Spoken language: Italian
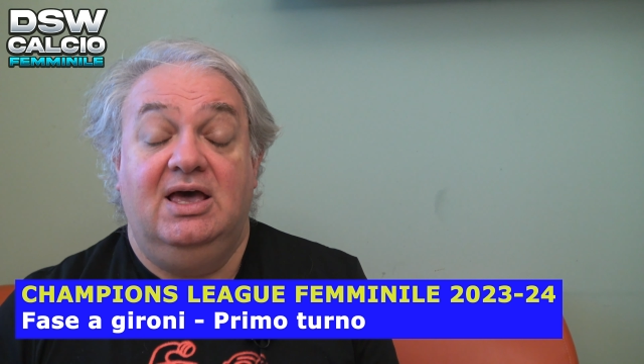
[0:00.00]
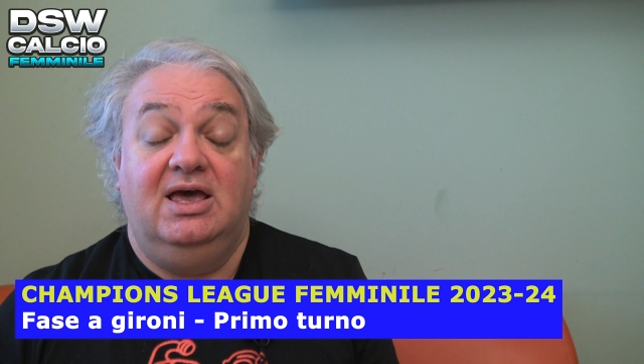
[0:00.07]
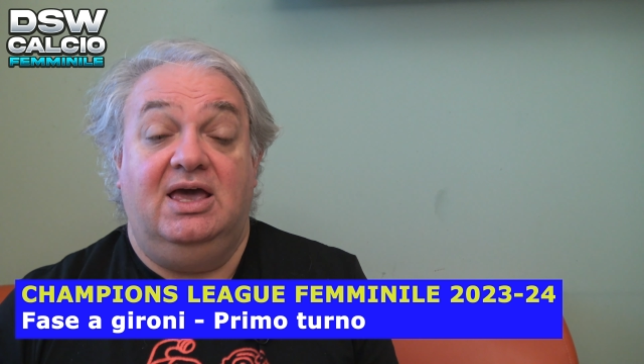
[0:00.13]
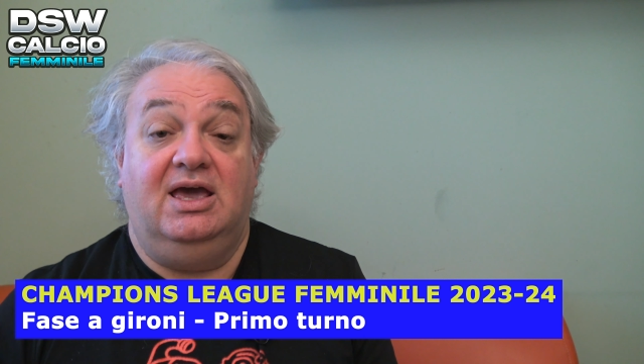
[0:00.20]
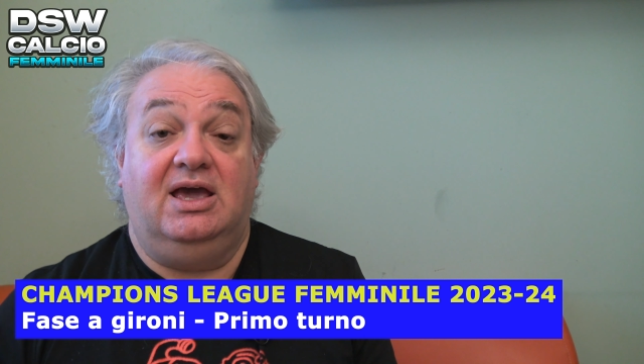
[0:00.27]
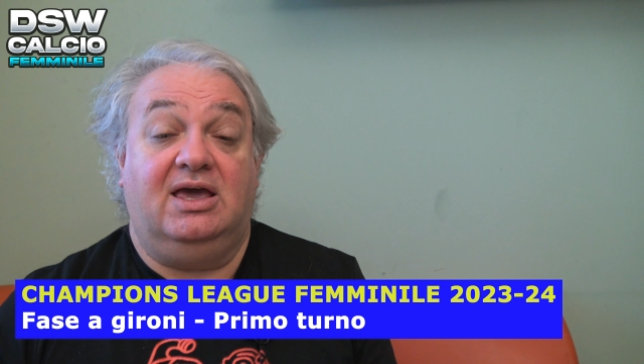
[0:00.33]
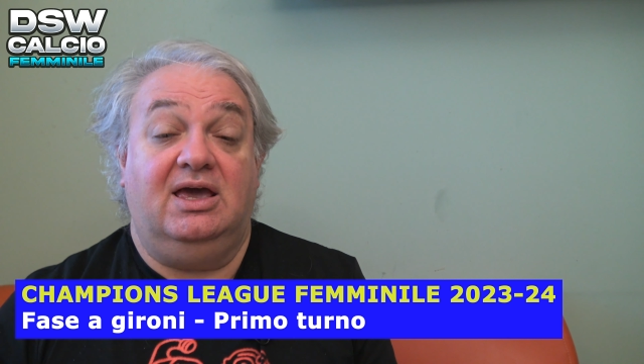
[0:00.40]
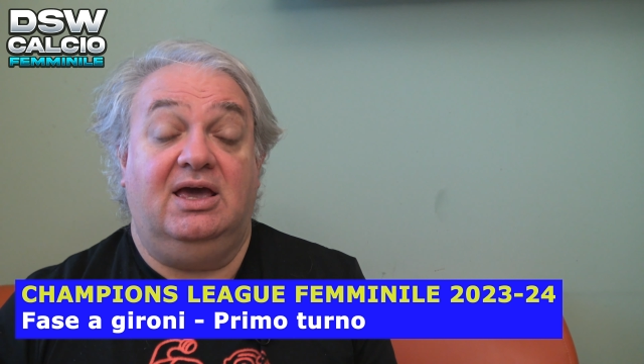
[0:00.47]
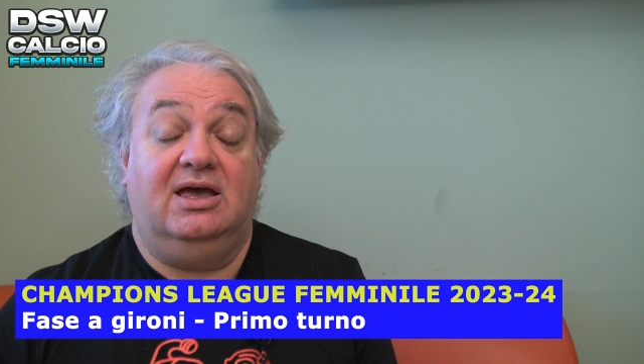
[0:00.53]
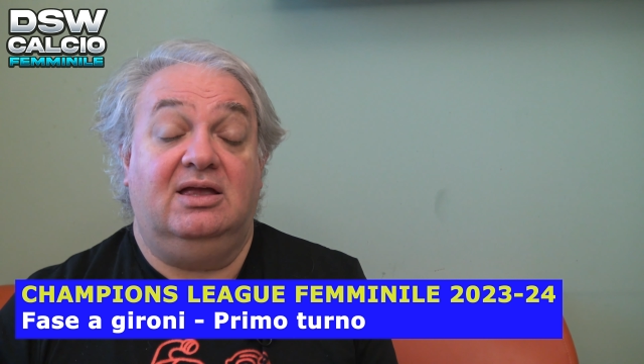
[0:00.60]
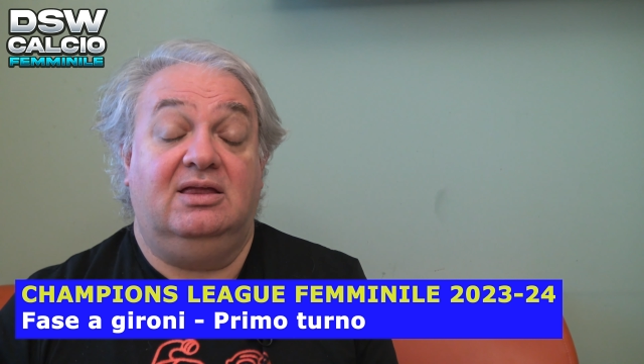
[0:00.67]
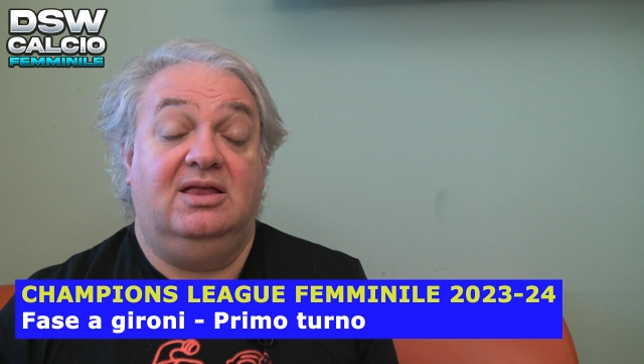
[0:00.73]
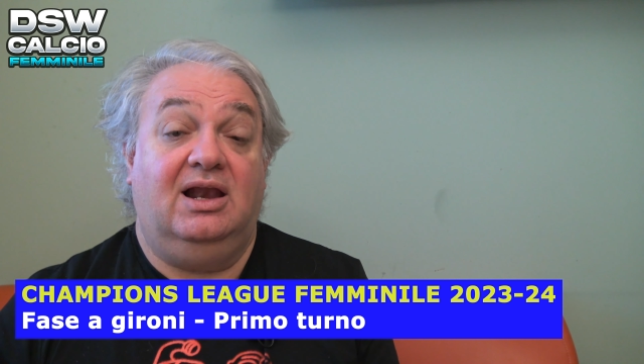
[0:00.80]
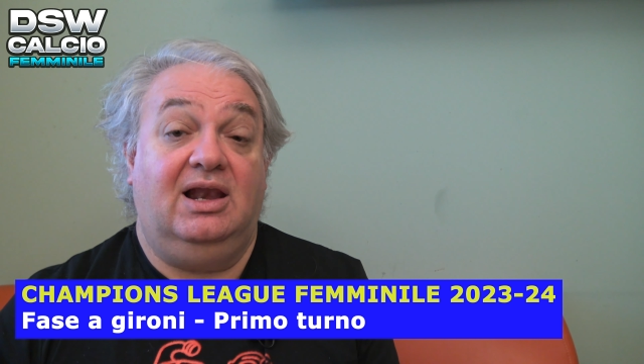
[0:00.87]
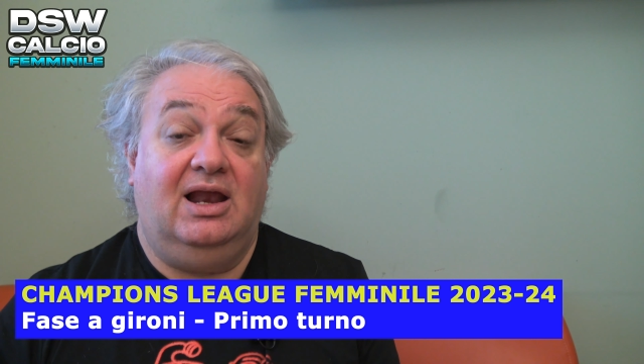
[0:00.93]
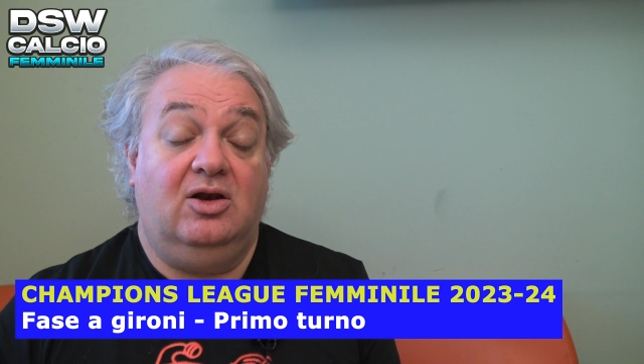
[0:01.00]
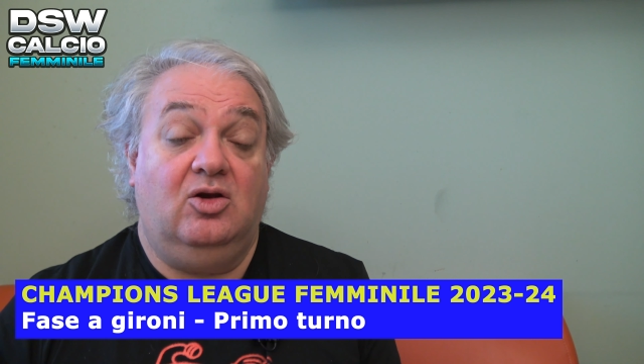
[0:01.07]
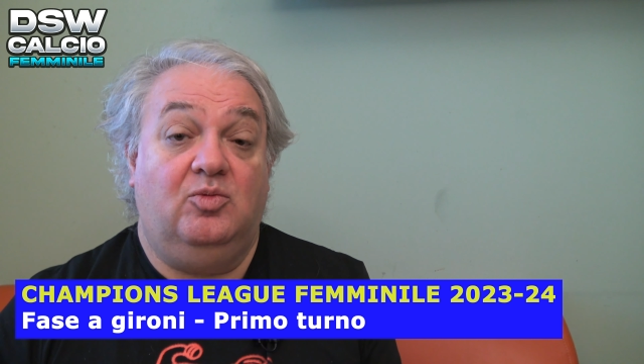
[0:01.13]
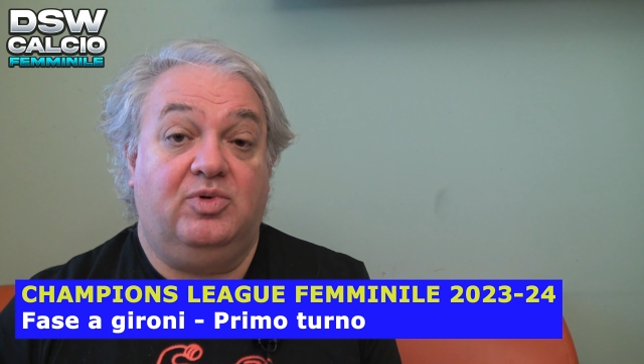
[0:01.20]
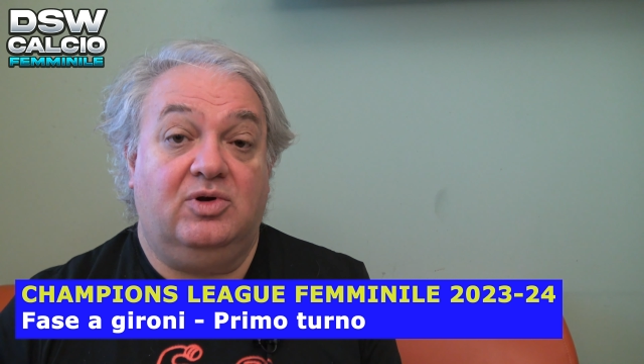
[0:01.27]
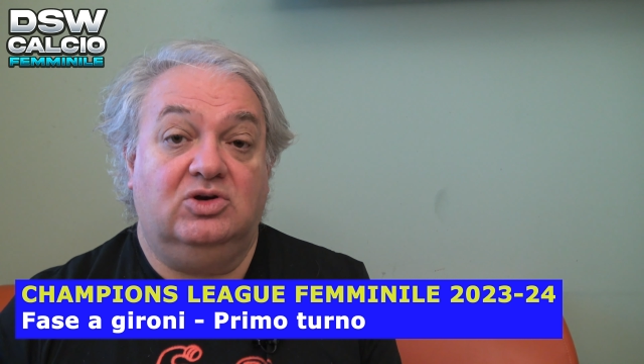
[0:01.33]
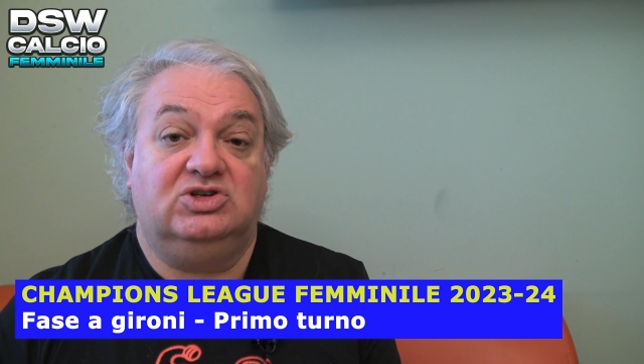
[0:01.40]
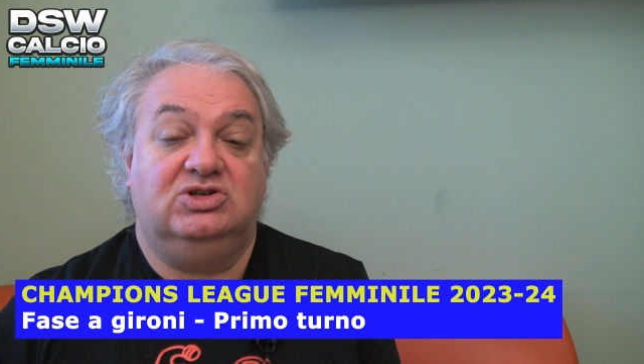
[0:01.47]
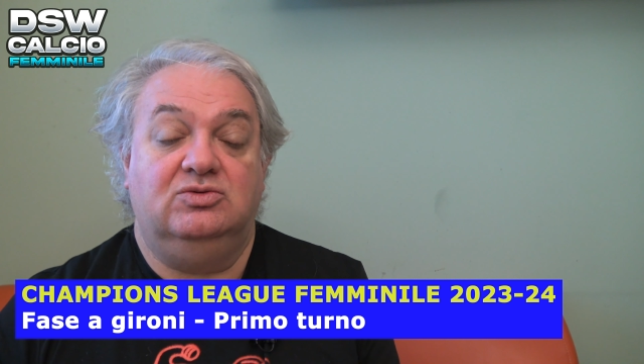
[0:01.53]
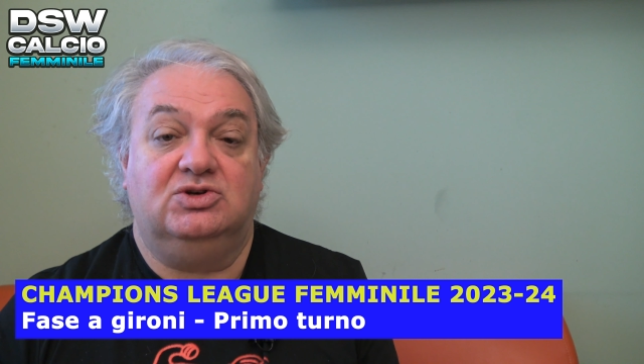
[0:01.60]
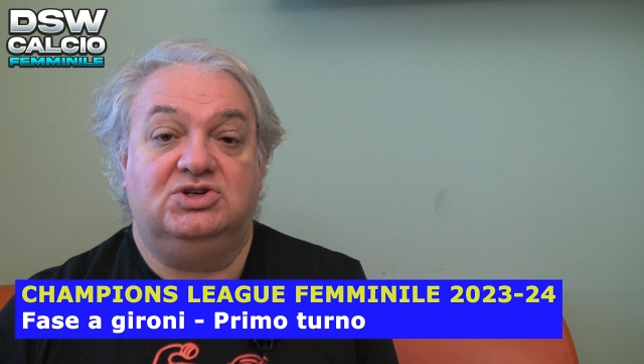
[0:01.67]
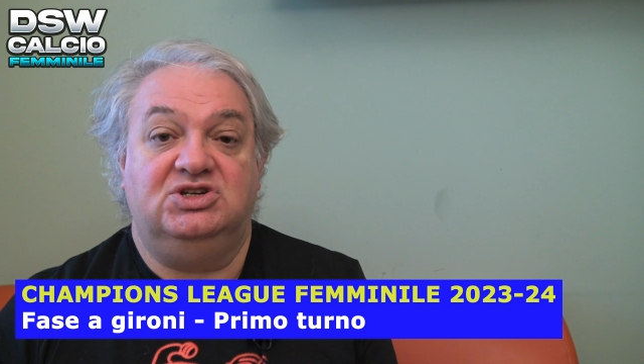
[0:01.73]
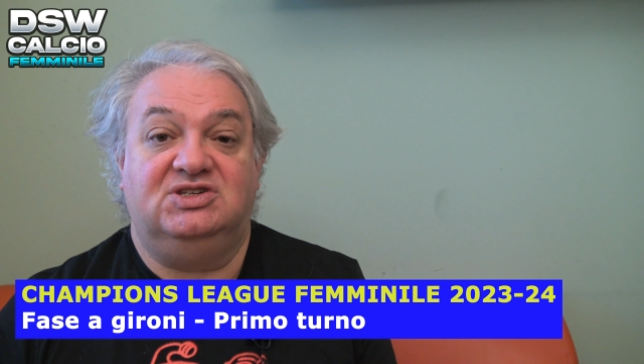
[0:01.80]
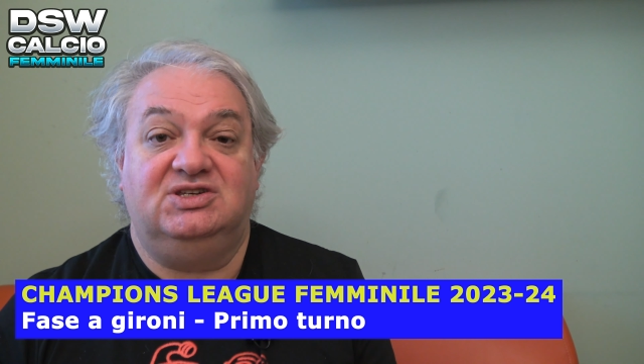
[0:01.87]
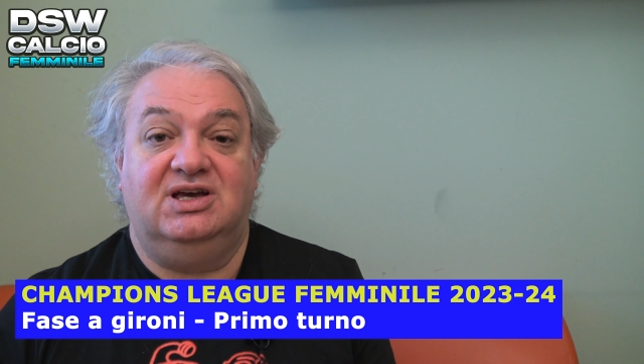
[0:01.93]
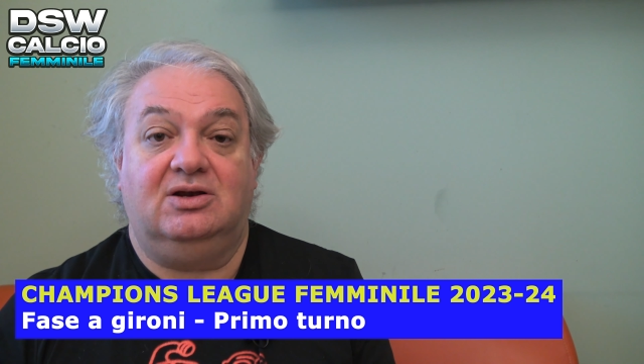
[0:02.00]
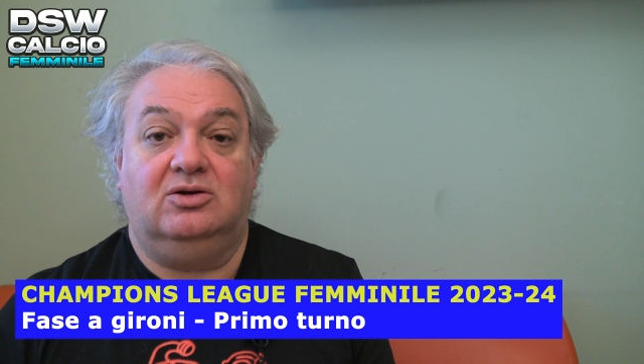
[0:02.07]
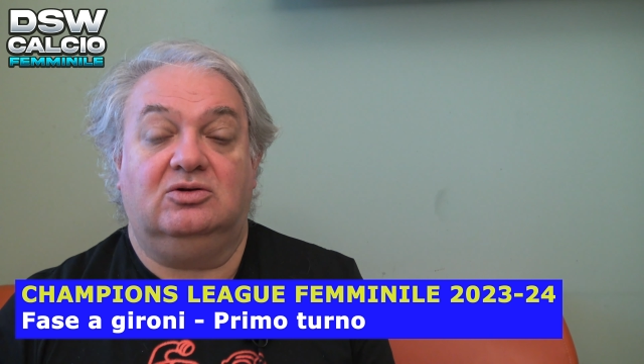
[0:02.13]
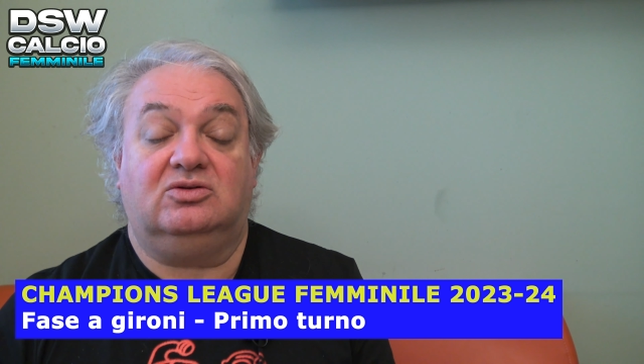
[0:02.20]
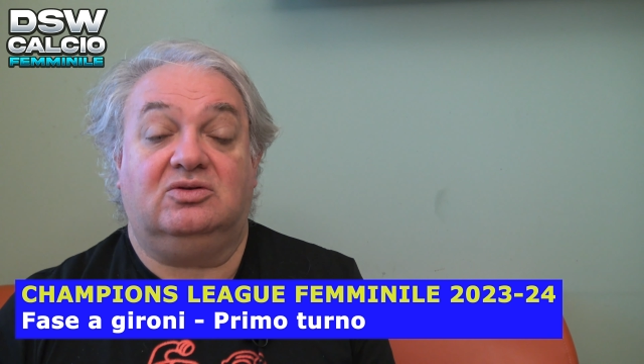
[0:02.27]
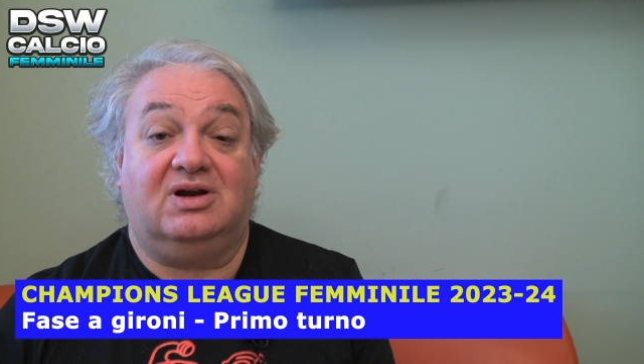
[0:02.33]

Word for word: e che dall'anno prossimo ci siano